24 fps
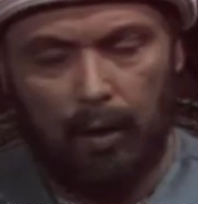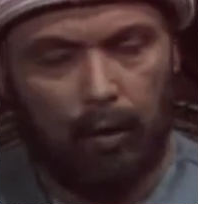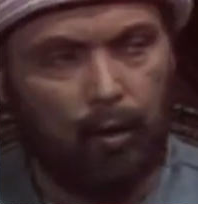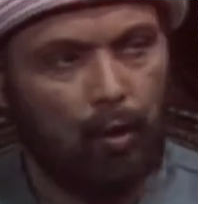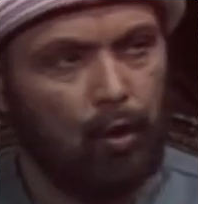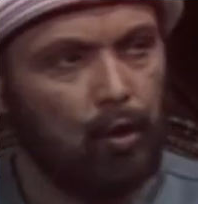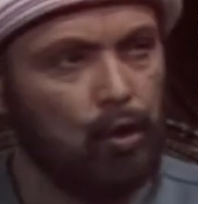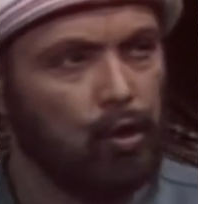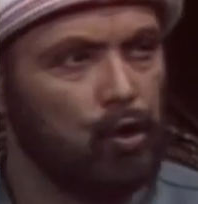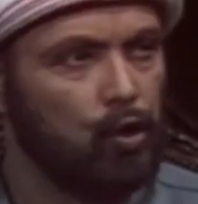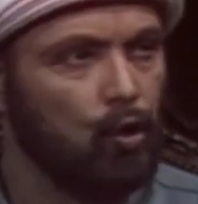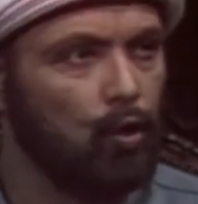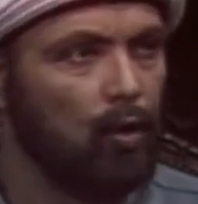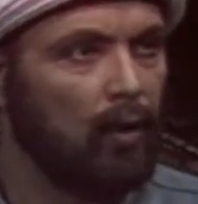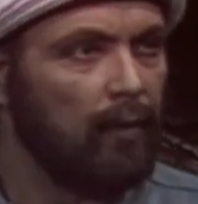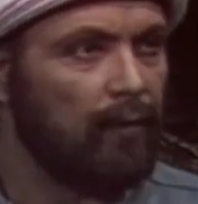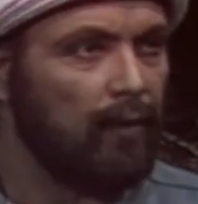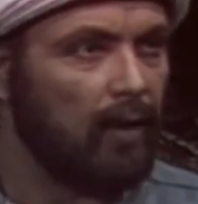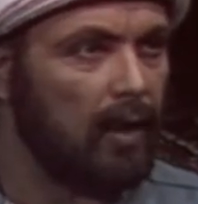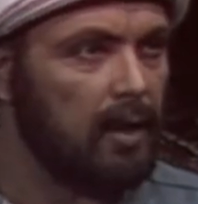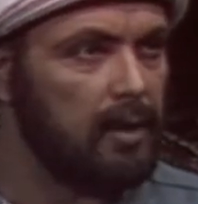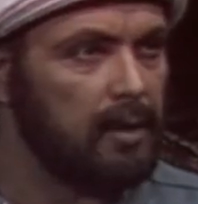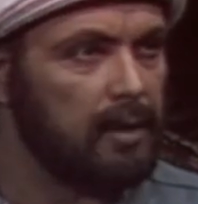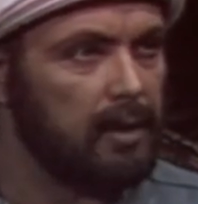القنصل
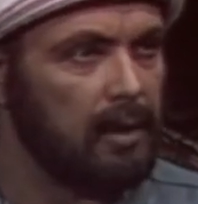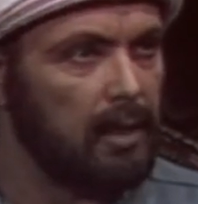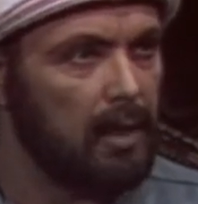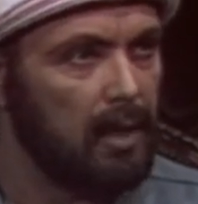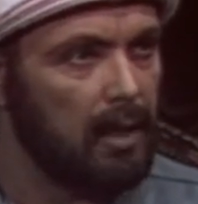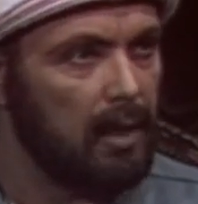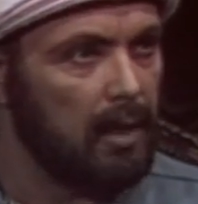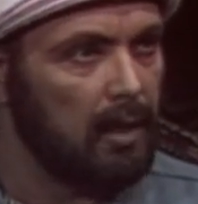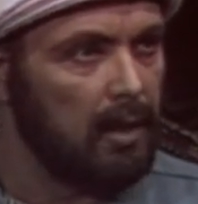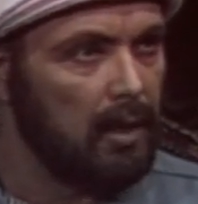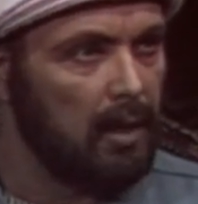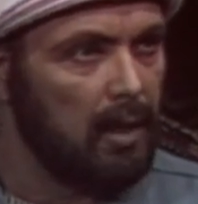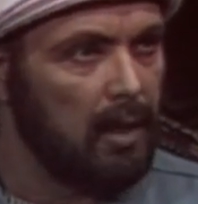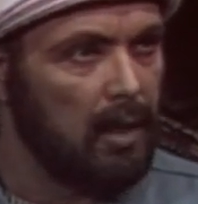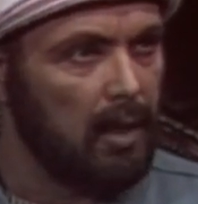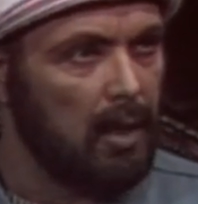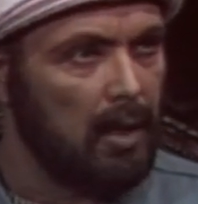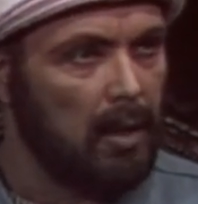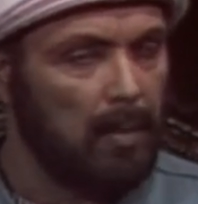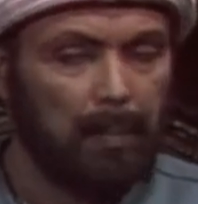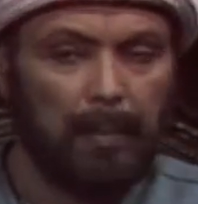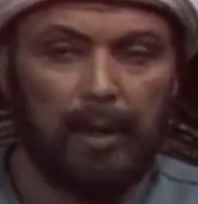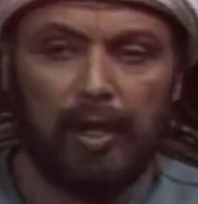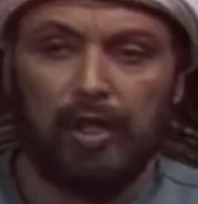الفرنسي
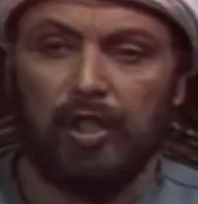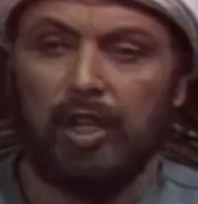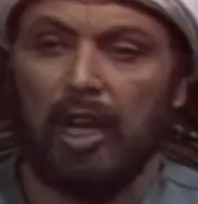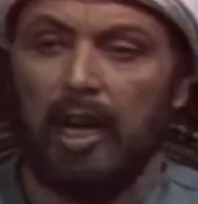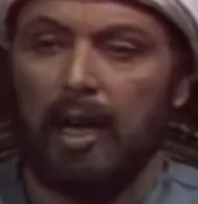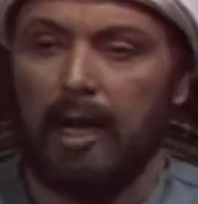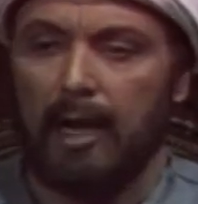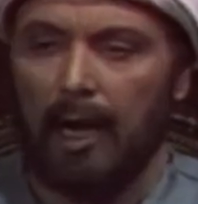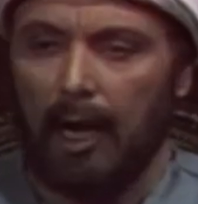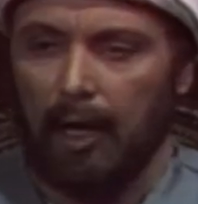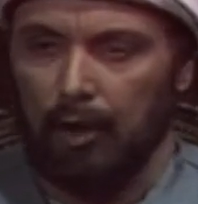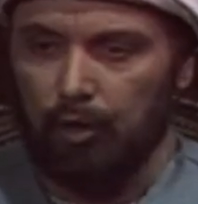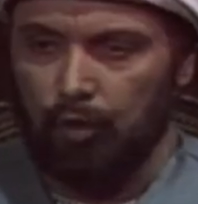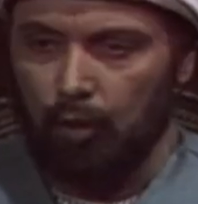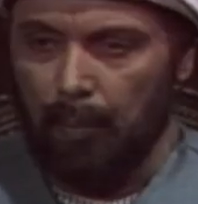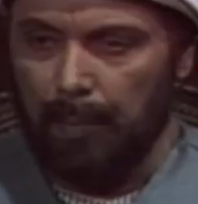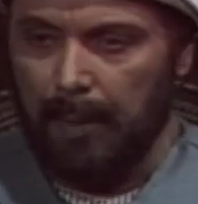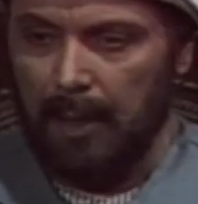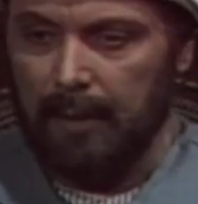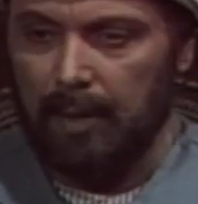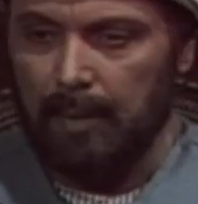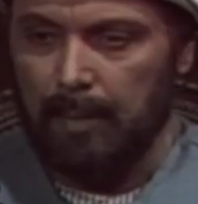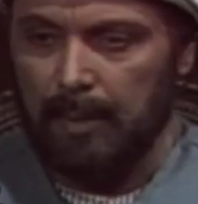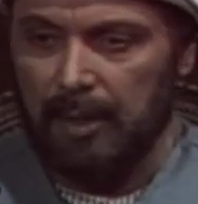بيشجع
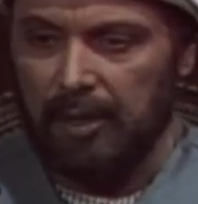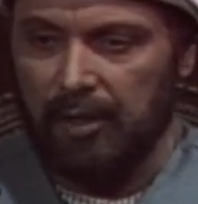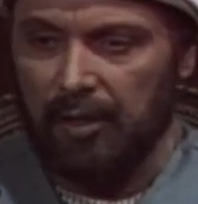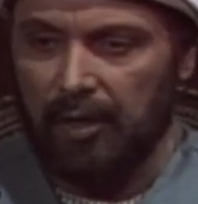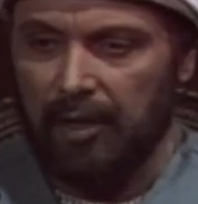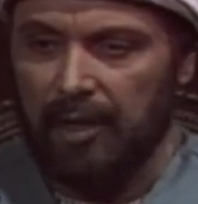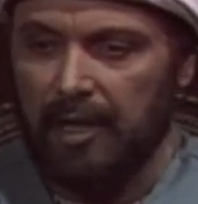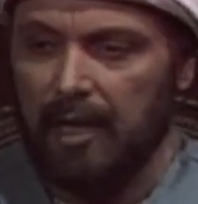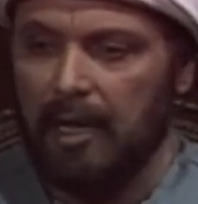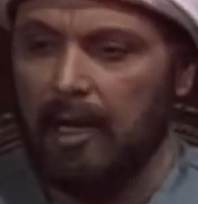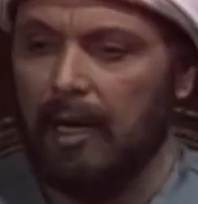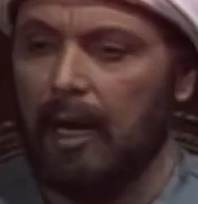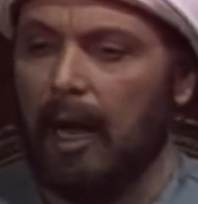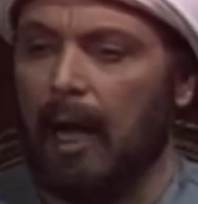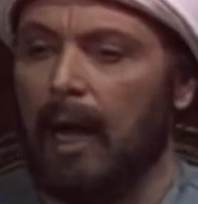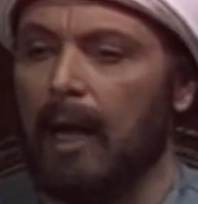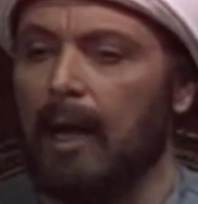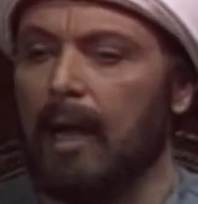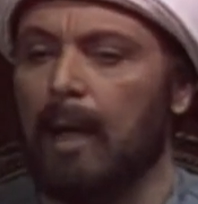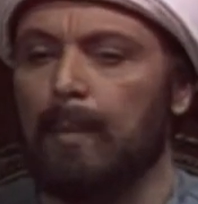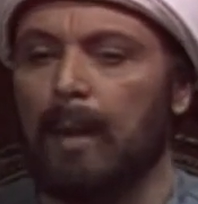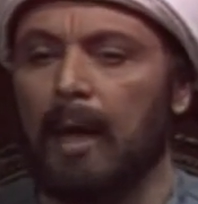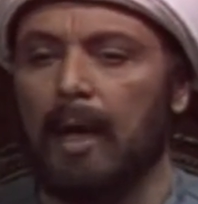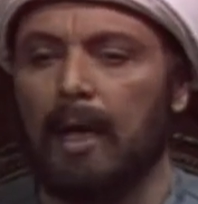الضباط المصريين
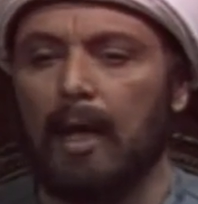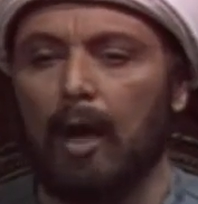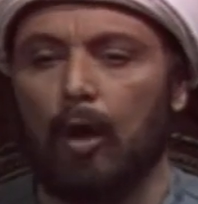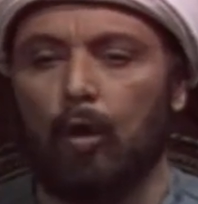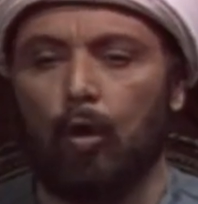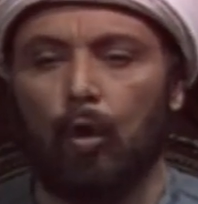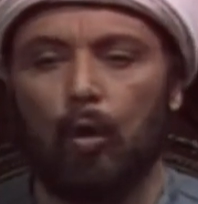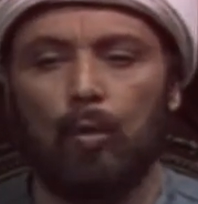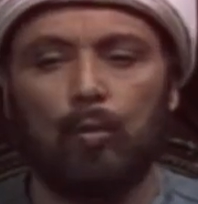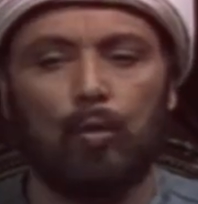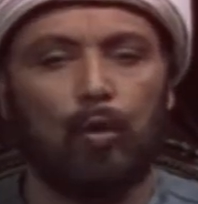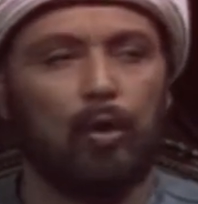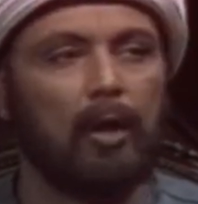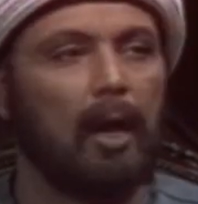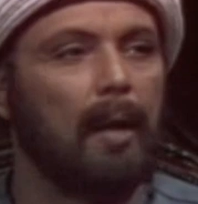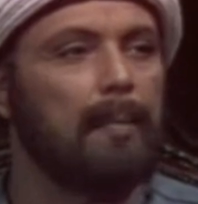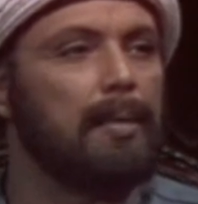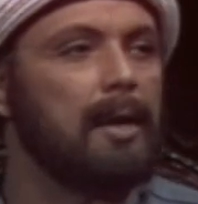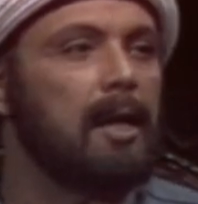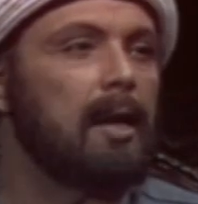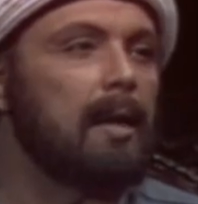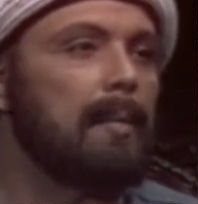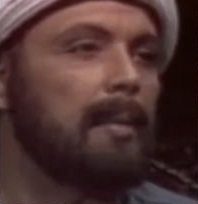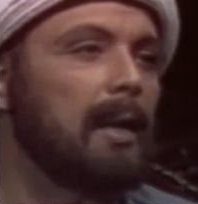على ما يقومون
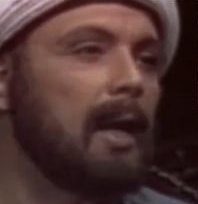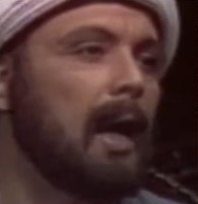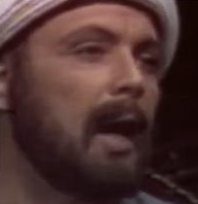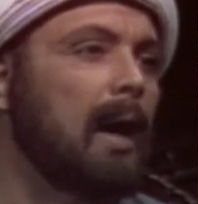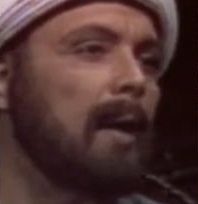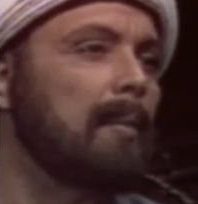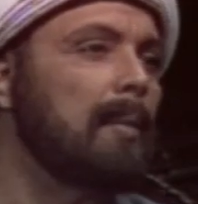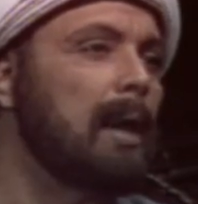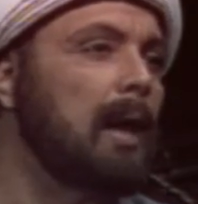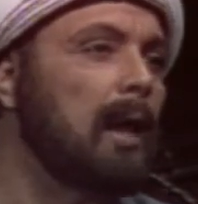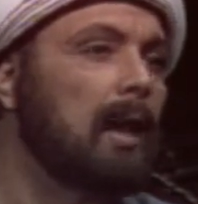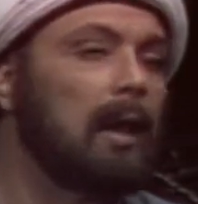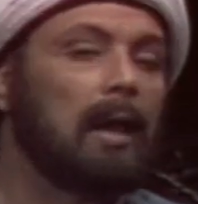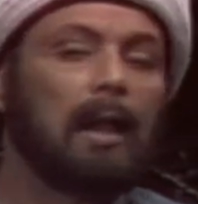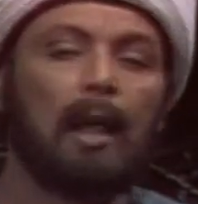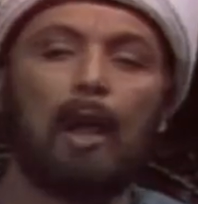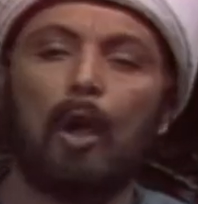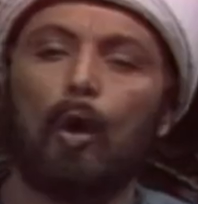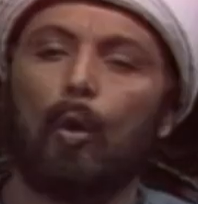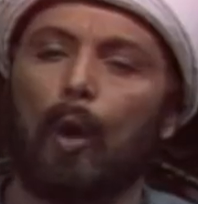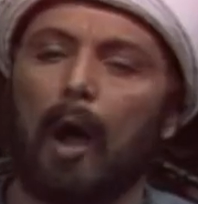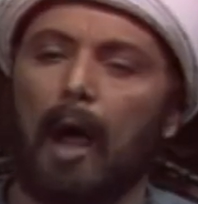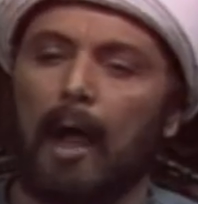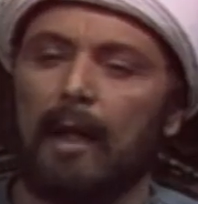به من أعمال
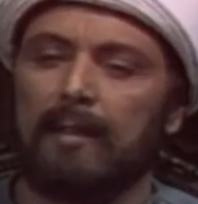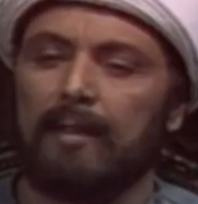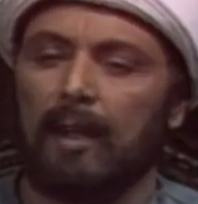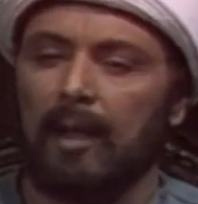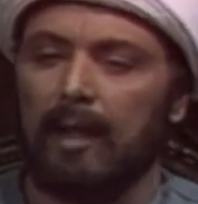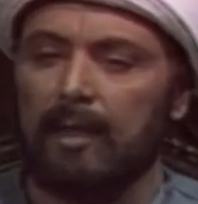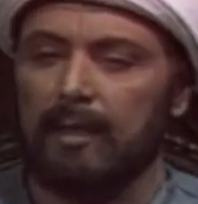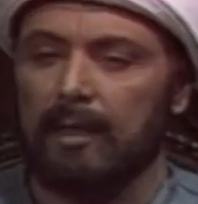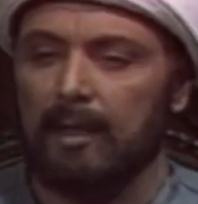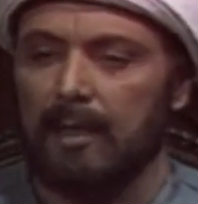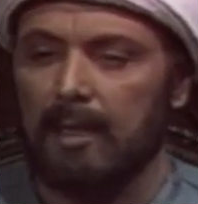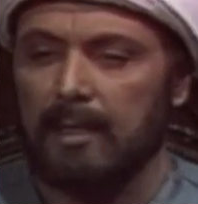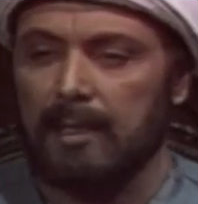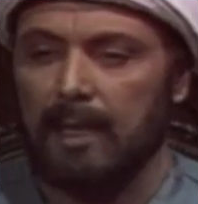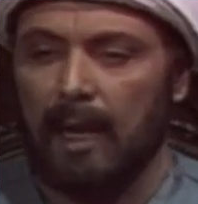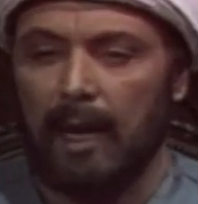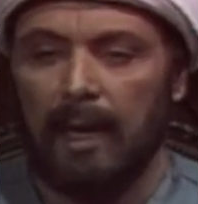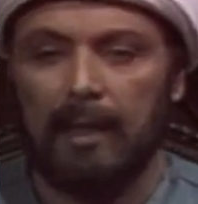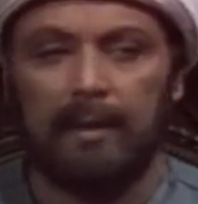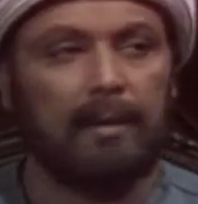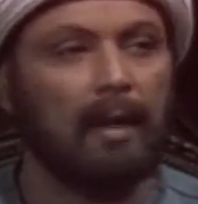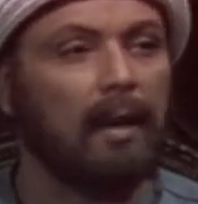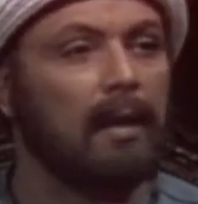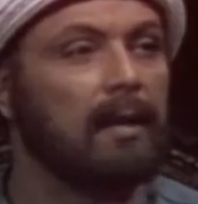وأعتقد أن
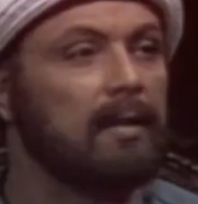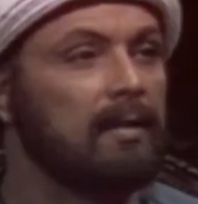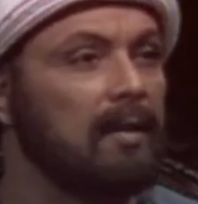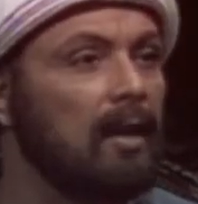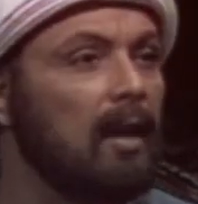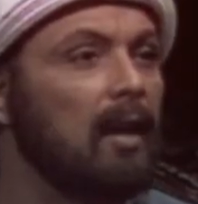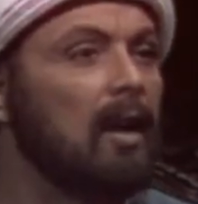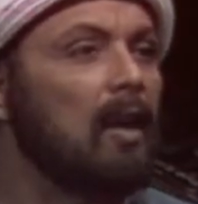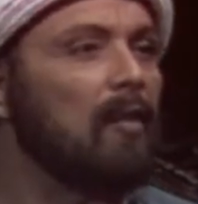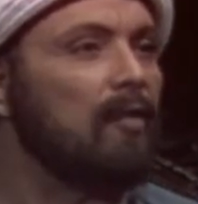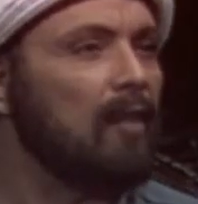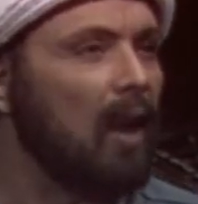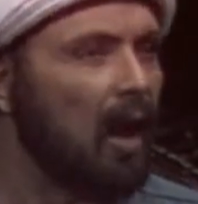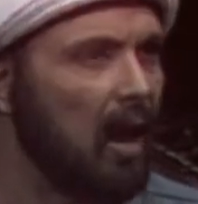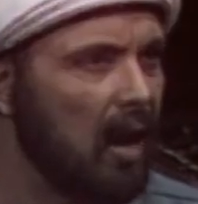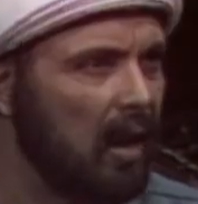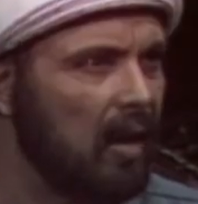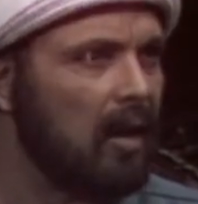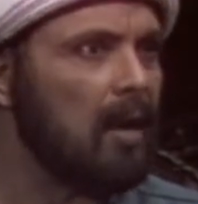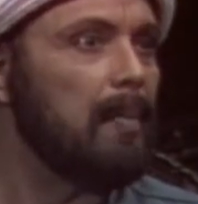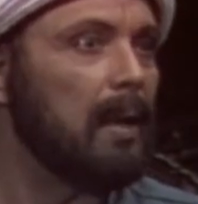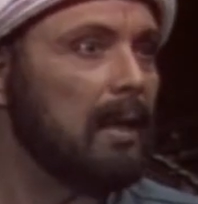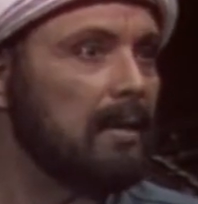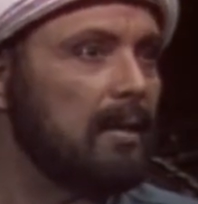سعادتك تعرف
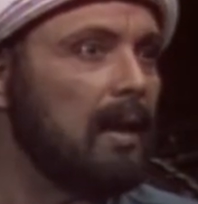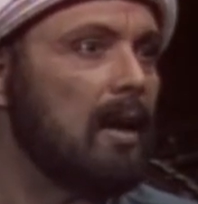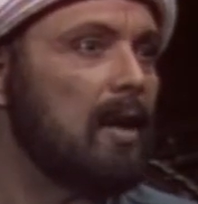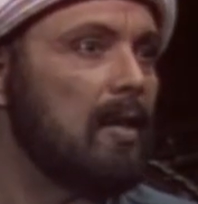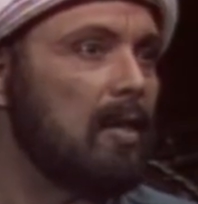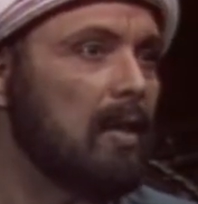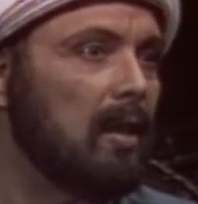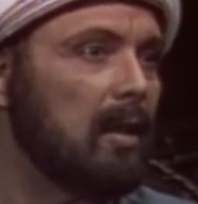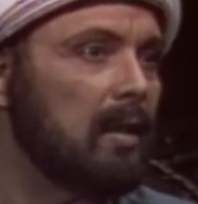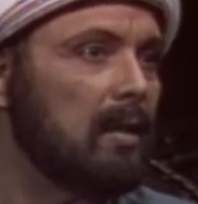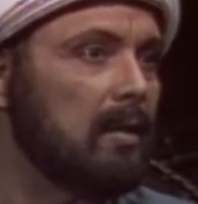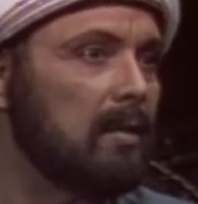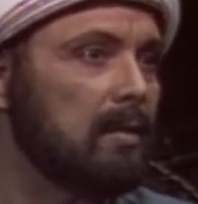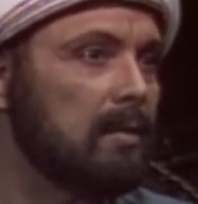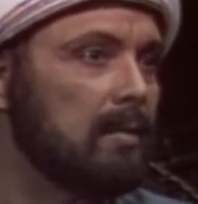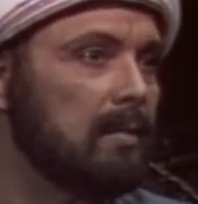عاقبة هذا